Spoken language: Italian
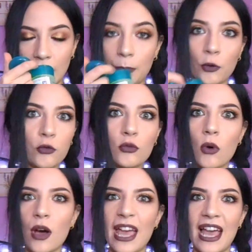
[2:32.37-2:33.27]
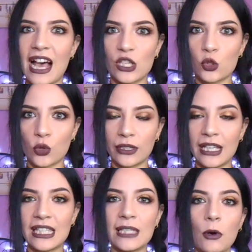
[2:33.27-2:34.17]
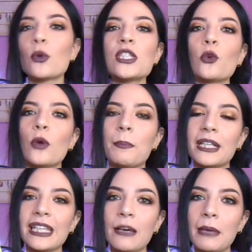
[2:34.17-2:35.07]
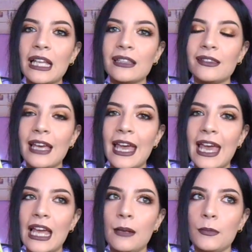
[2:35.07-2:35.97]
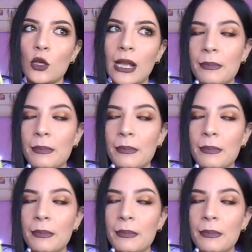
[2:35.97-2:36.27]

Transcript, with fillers: il profumo è assurdissimo questo qui praticamente è mio,